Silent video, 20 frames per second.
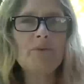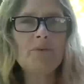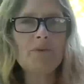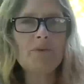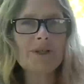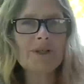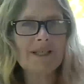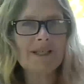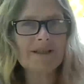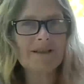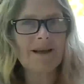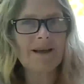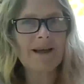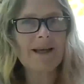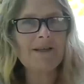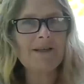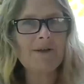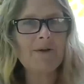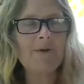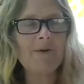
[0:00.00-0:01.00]
pour ces
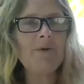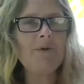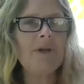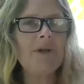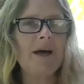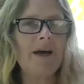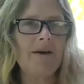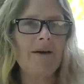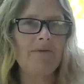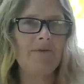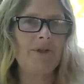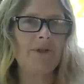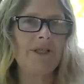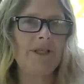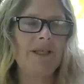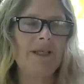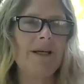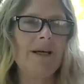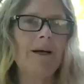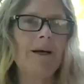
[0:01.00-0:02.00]
treize lunes à
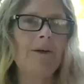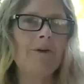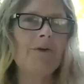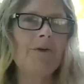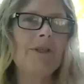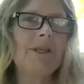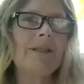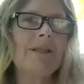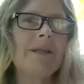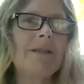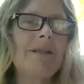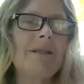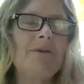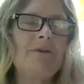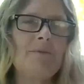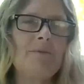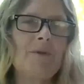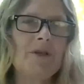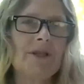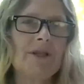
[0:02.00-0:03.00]
venir de cette année
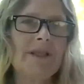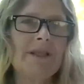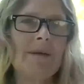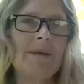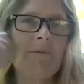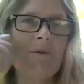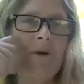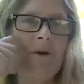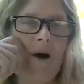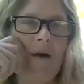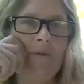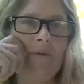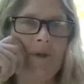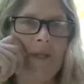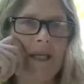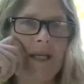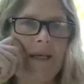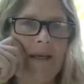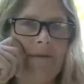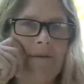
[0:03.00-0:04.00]
du magicien blanc
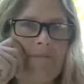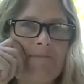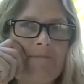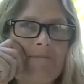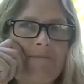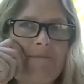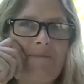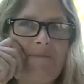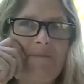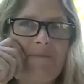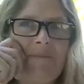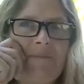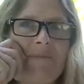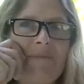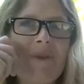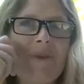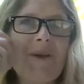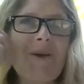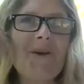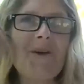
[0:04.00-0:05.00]
harmonique
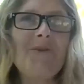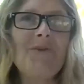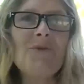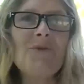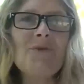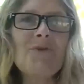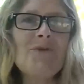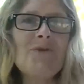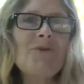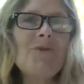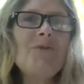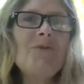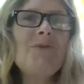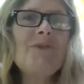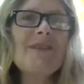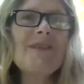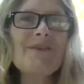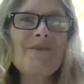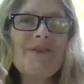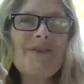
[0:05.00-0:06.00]
Donc je
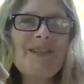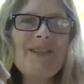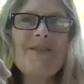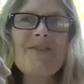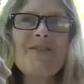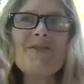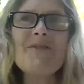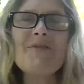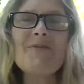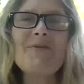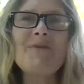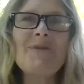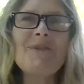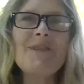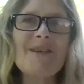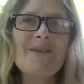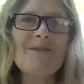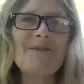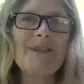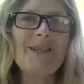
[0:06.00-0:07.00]
nous invite, je
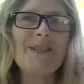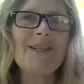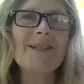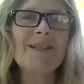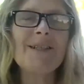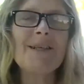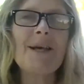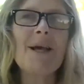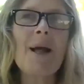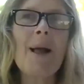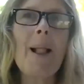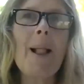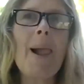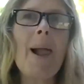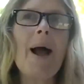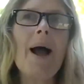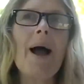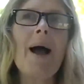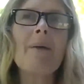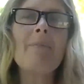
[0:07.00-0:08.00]
vous invite
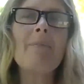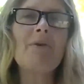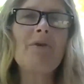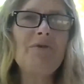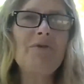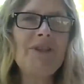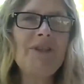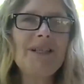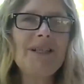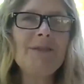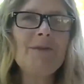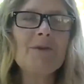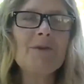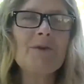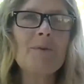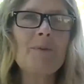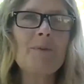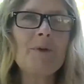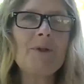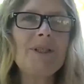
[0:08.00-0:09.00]
à profiter de
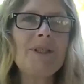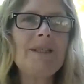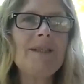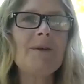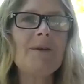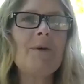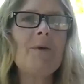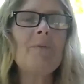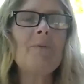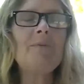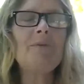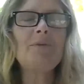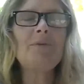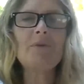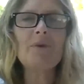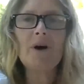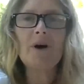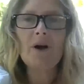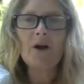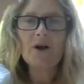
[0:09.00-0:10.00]
ce petit temps
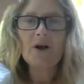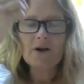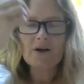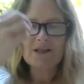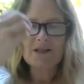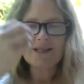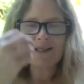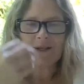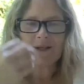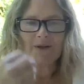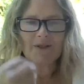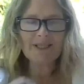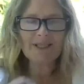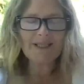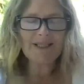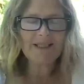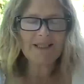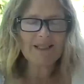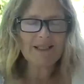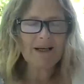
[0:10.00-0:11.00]
pour
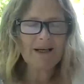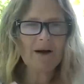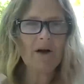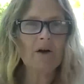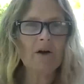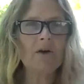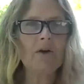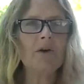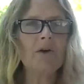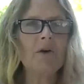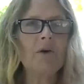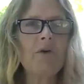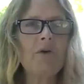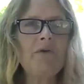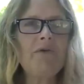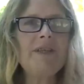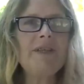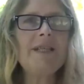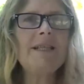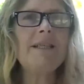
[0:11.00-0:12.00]
sentir,
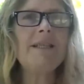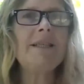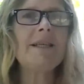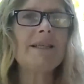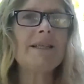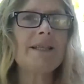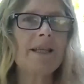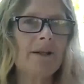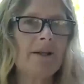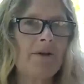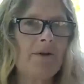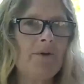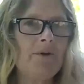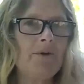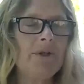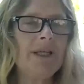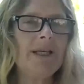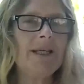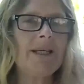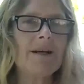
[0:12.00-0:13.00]
revisiter cette
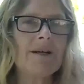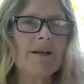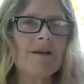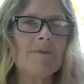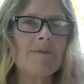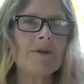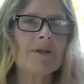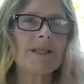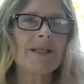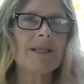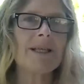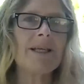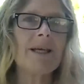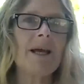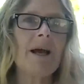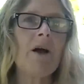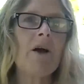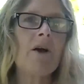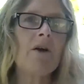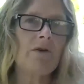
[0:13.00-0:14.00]
lune qui a commencé
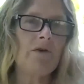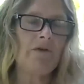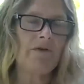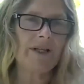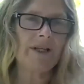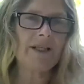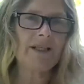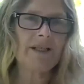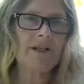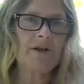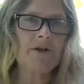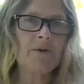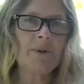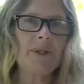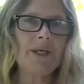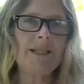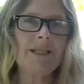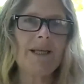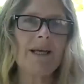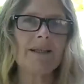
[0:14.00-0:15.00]
le 26
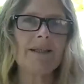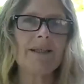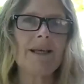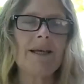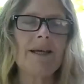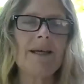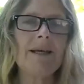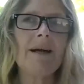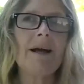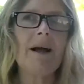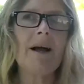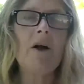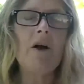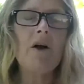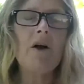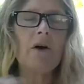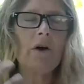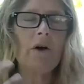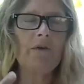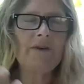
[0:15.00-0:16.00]
juillet dernier,
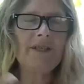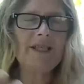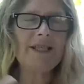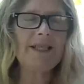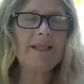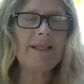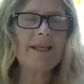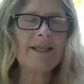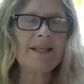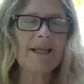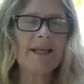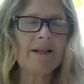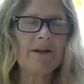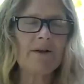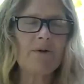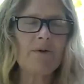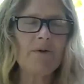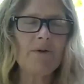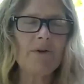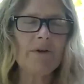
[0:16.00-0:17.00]
revisiter
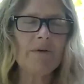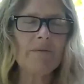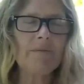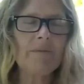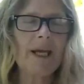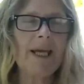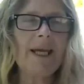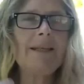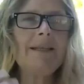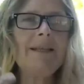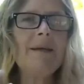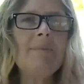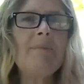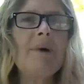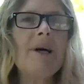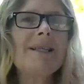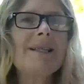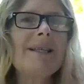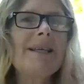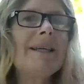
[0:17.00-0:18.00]
cette lune, aidée
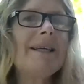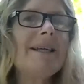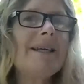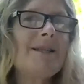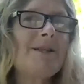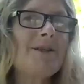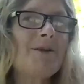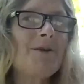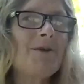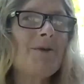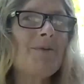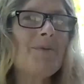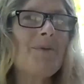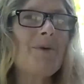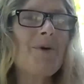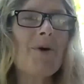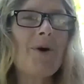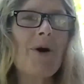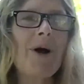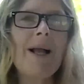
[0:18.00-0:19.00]
par ses
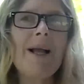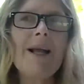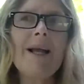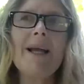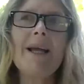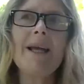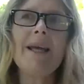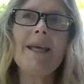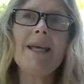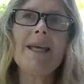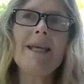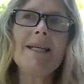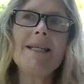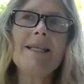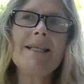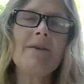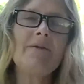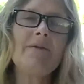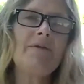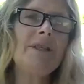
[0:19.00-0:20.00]
questionnements et
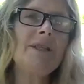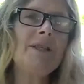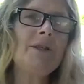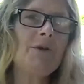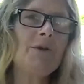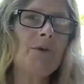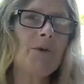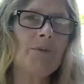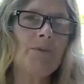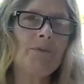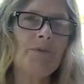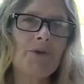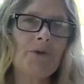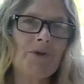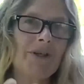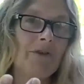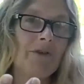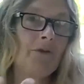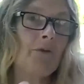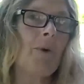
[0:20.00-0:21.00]
ses visions de
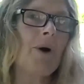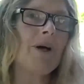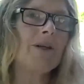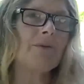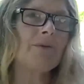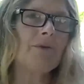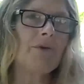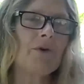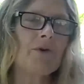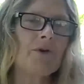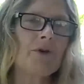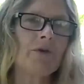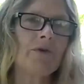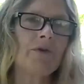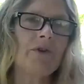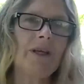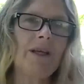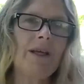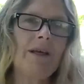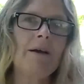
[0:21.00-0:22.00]
ces trois ondes
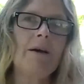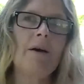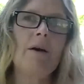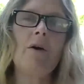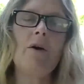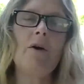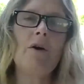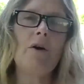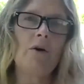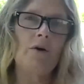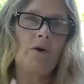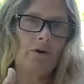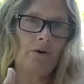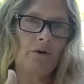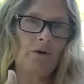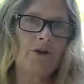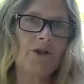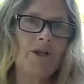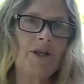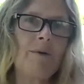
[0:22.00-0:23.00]
enchantées,
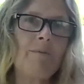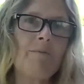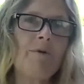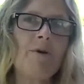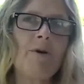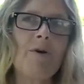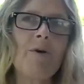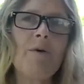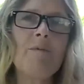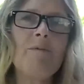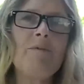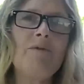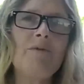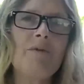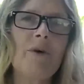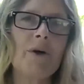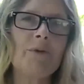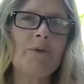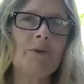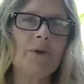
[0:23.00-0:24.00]
le chien blanc,
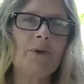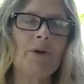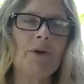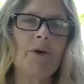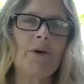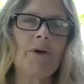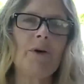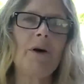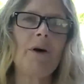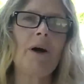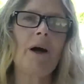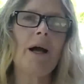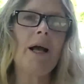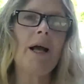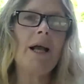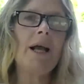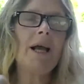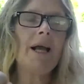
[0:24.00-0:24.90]
pouvoir du cœur,